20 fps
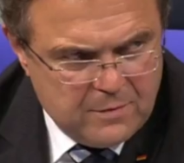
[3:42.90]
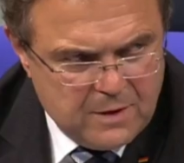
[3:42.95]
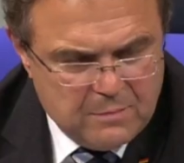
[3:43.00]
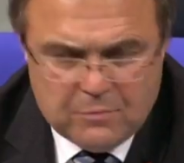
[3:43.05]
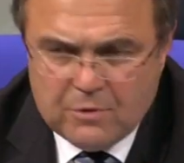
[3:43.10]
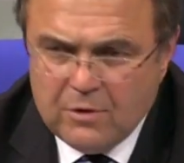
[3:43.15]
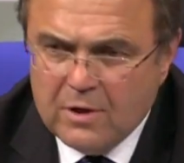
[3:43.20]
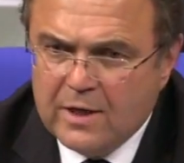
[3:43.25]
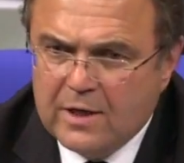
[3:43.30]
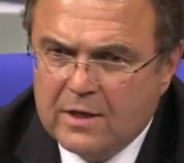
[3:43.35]
dem
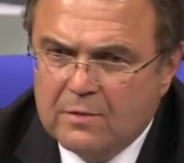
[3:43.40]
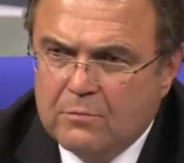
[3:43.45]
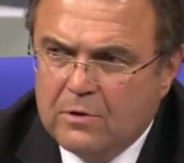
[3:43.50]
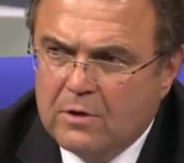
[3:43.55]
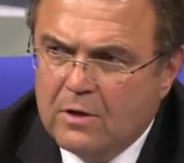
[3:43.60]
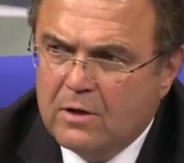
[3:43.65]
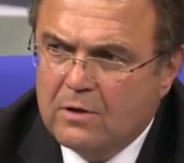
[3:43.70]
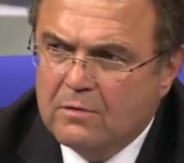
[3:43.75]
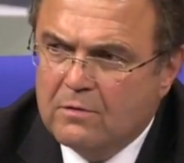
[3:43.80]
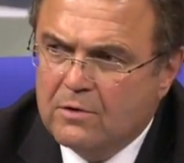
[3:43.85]
Kollegen
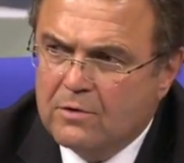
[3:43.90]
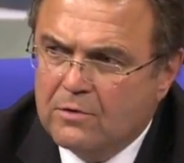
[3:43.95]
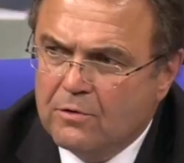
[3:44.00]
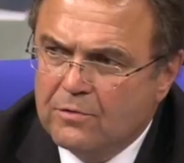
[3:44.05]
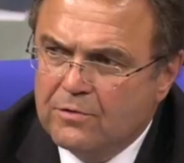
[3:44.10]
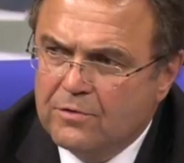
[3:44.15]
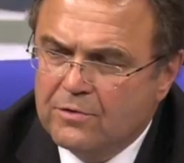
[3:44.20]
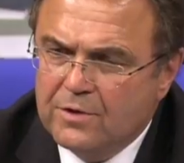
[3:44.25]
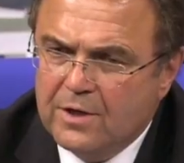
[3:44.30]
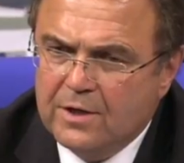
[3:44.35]
Müller, ja,
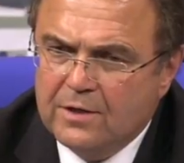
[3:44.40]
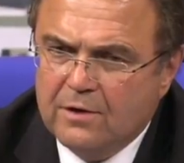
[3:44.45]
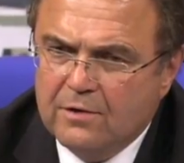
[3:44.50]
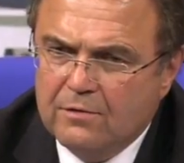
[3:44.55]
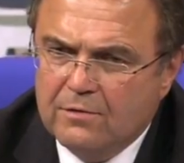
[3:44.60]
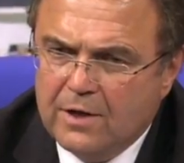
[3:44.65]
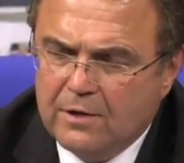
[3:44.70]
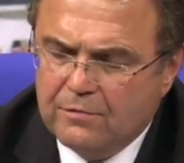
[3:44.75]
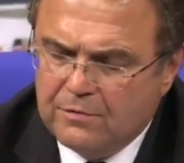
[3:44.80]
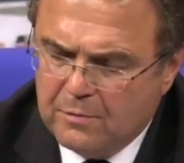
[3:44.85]
Rosenbretter
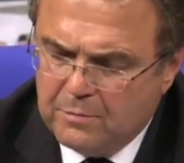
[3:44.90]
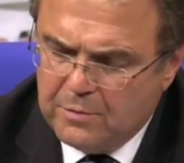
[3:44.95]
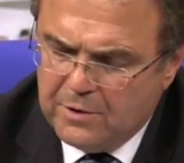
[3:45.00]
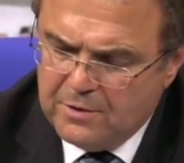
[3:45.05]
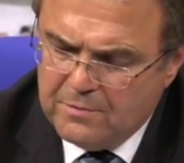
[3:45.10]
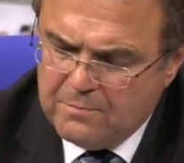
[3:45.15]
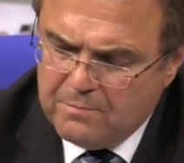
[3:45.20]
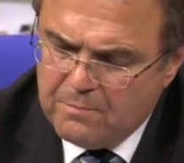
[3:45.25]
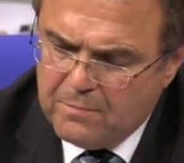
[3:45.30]
von der FDP?